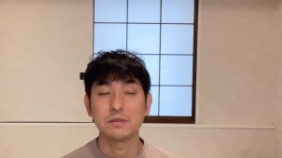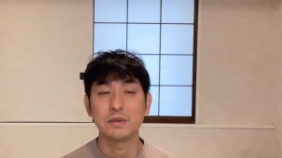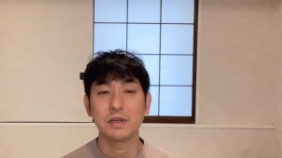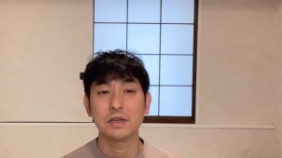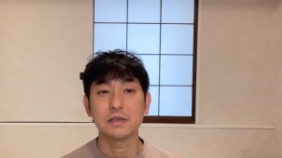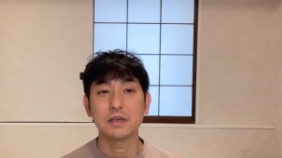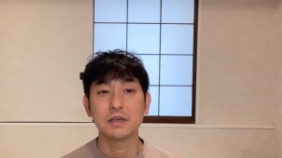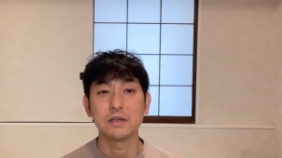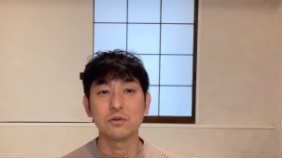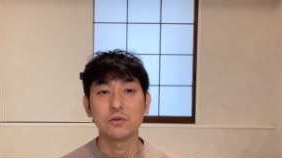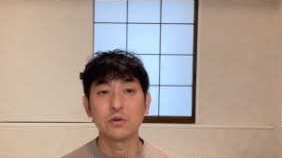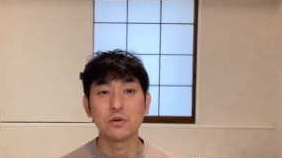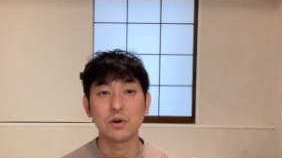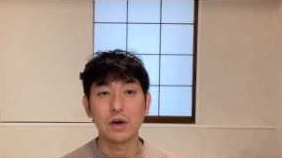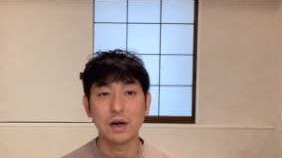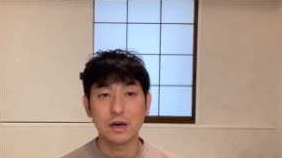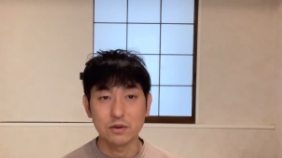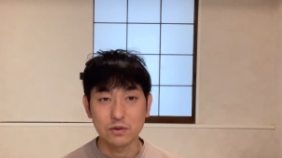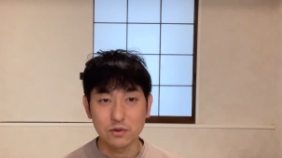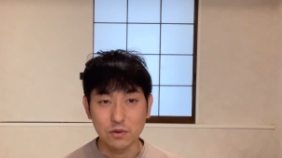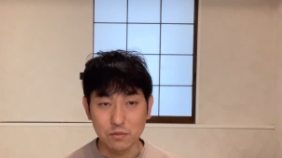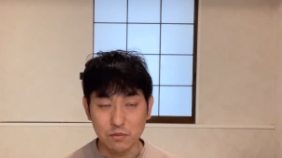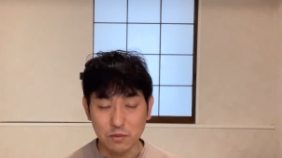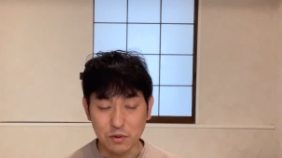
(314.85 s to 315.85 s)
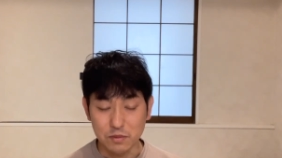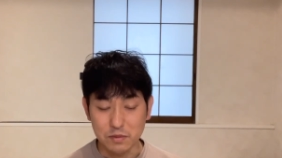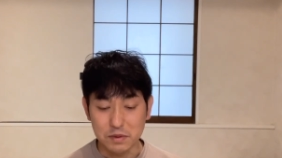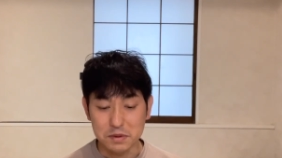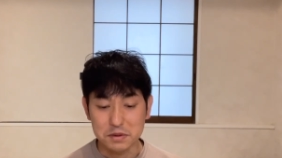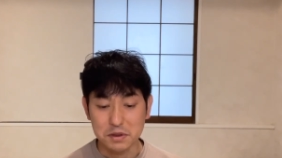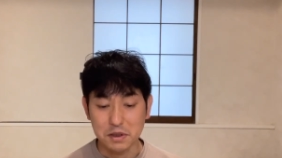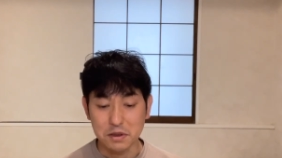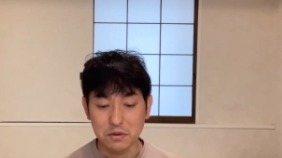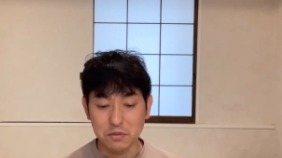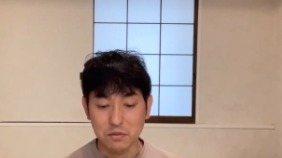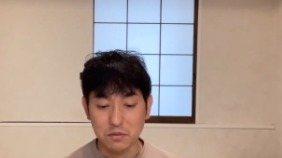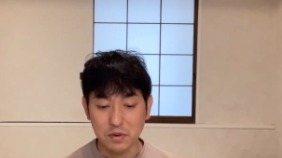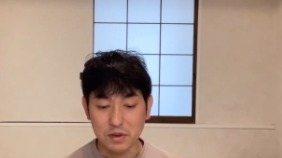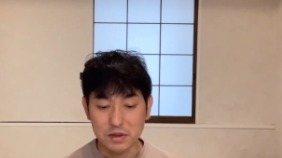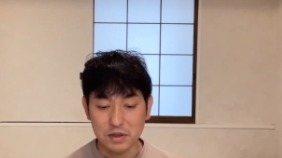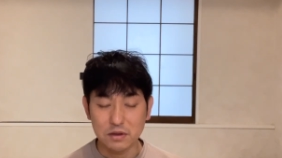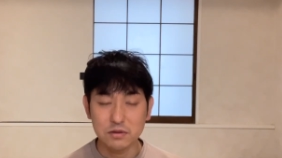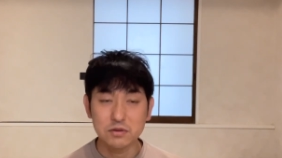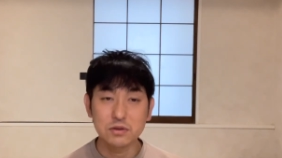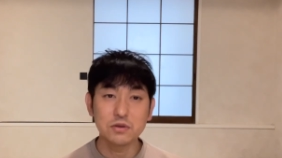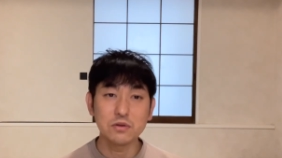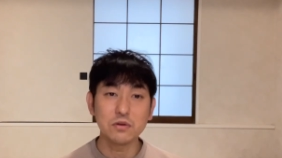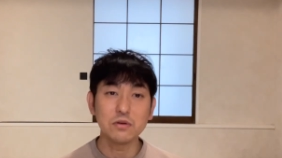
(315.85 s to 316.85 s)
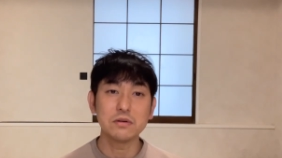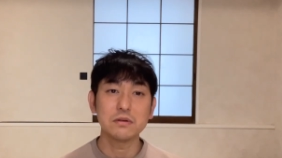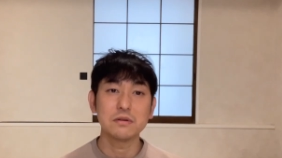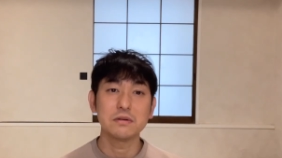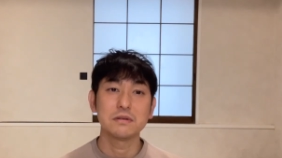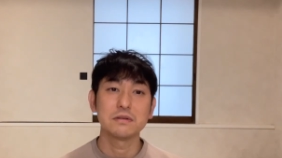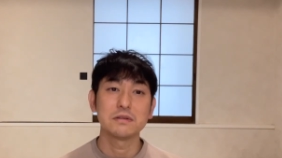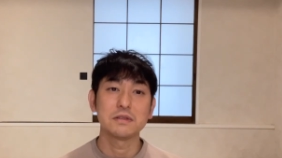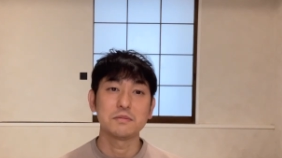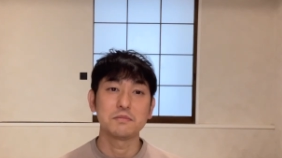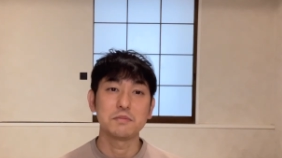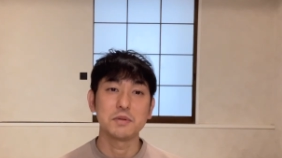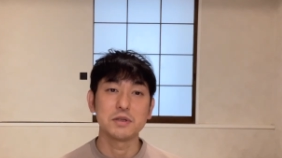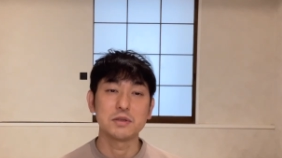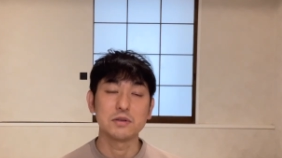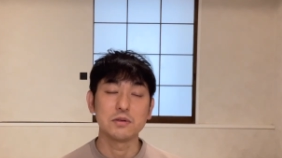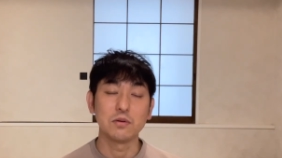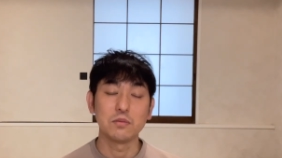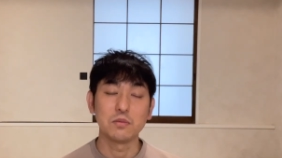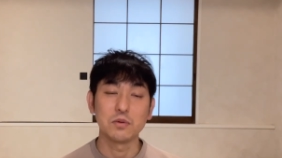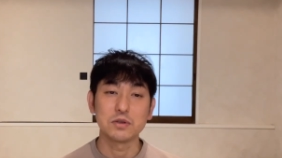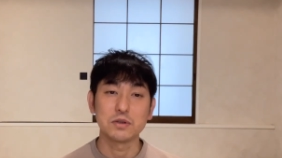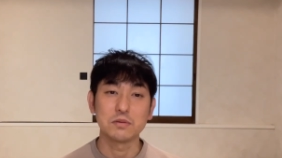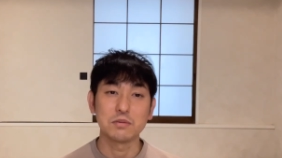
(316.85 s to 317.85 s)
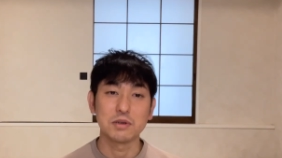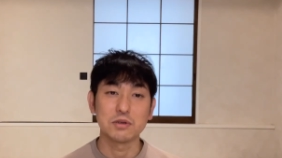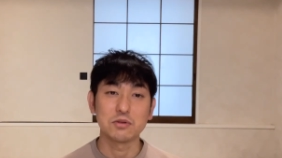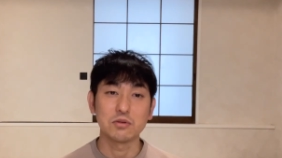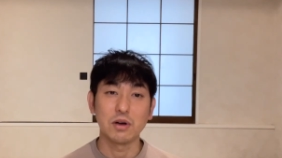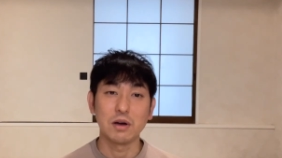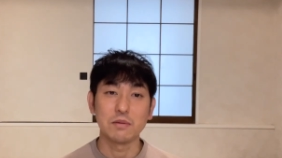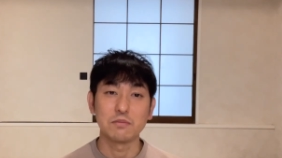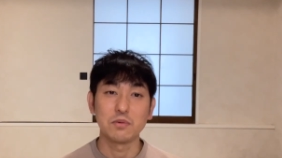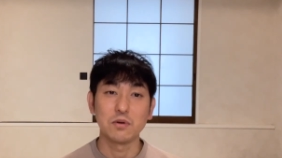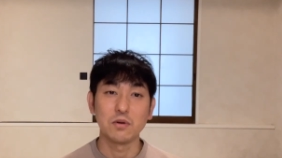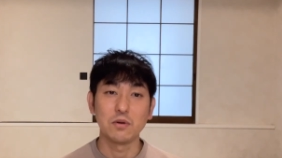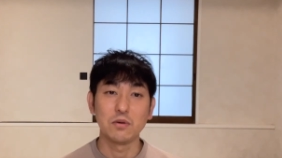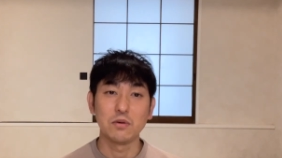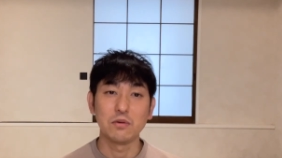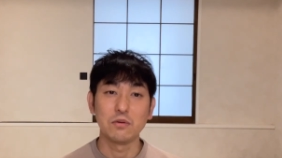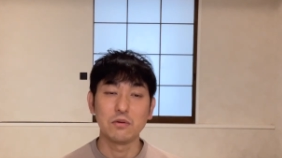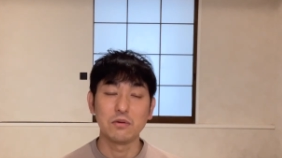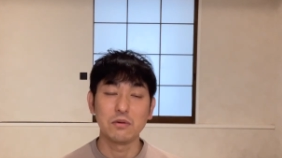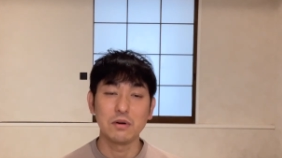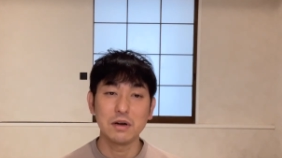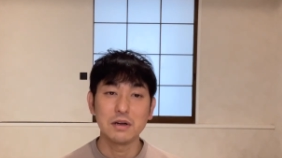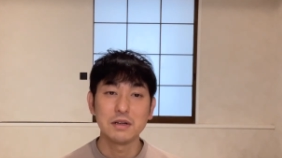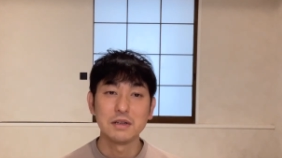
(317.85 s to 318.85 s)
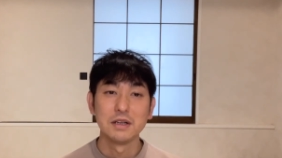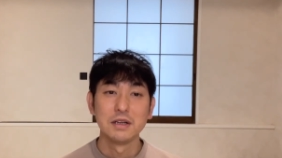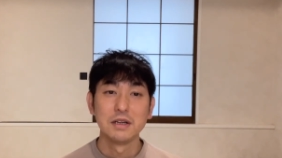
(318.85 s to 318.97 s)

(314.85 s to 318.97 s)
皆さんいろいろあると思いますけれども、私の執筆のモチベーションアップ方法は、